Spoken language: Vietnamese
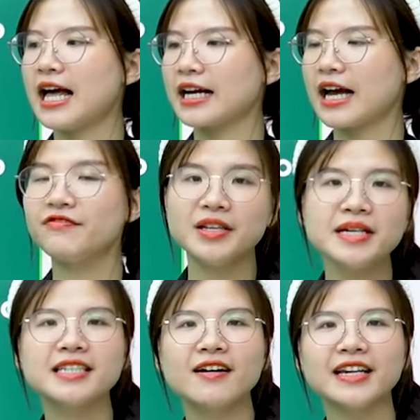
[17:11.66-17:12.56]
là cái ví
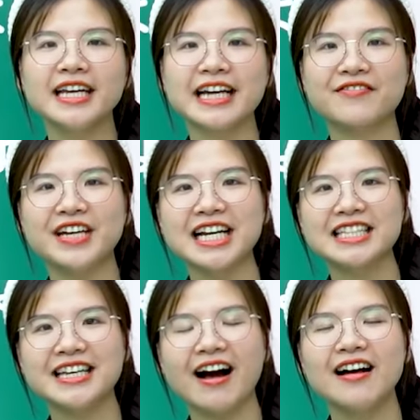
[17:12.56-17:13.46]
bị rơi đi cái ví là
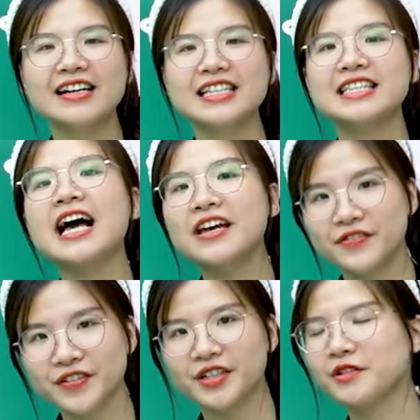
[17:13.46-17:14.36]
gì nhỉ
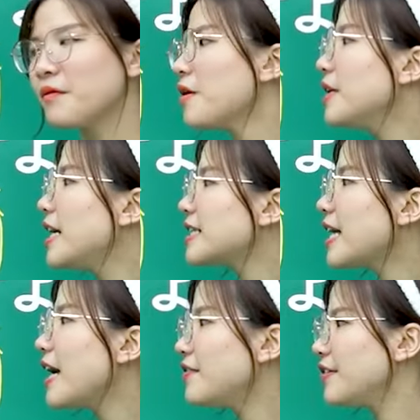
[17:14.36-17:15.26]
saifu đúng không
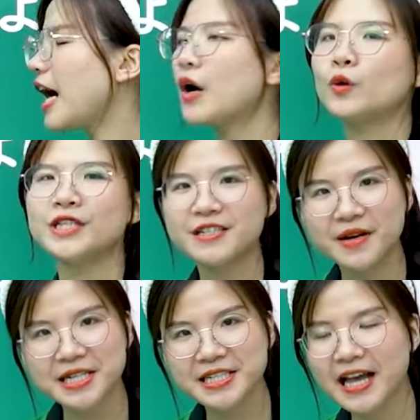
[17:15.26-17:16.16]
saifu ga
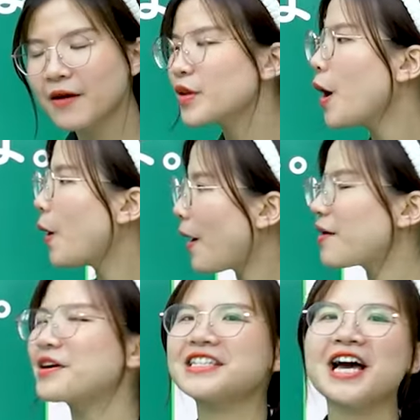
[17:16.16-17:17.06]
uchimashita hoặc
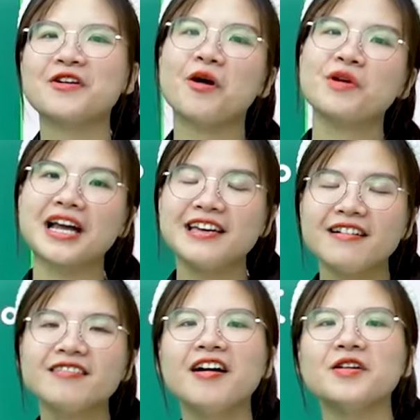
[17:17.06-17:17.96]
ngoài ra nó còn một cái
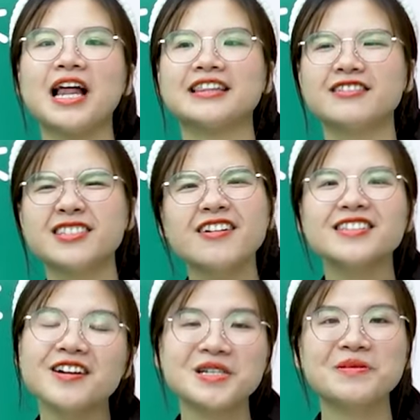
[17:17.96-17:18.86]
nghĩa nữa đó là từ rơi
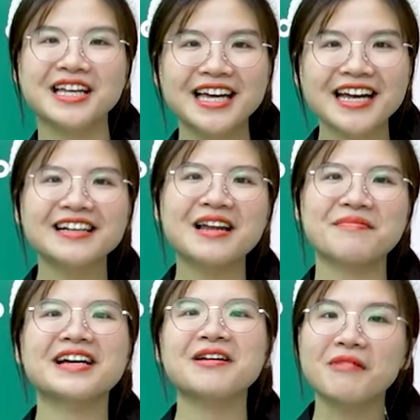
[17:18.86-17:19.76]
rớt trong kỳ thi tức là
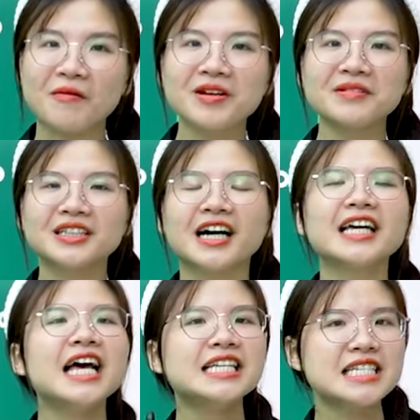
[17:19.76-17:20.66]
mang nghĩa bóng ấy mọi người
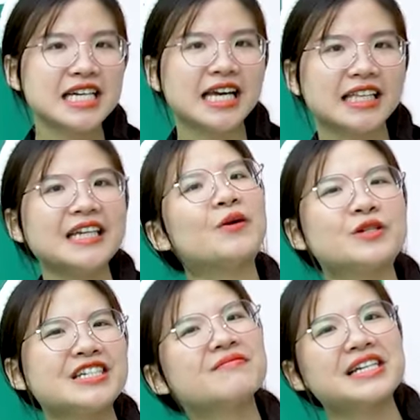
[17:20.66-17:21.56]
chike ni
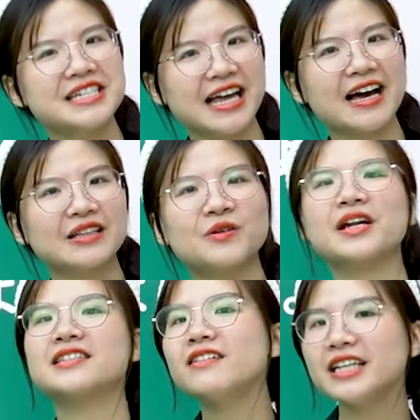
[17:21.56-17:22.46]
tôi
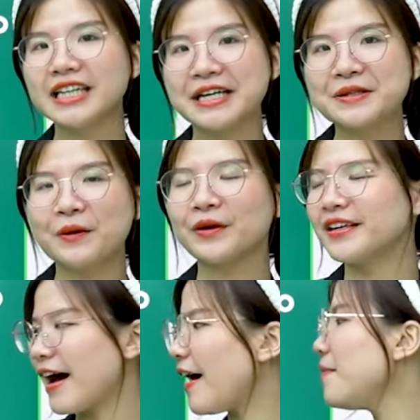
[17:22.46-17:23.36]
đã rớt kỳ thi rồi
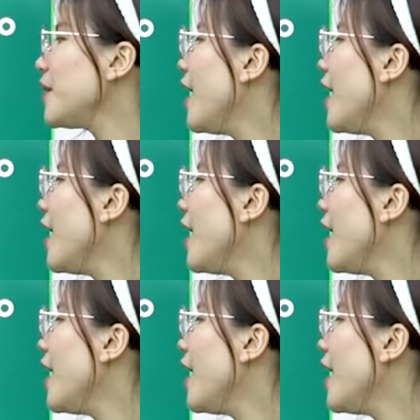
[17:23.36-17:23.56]
đó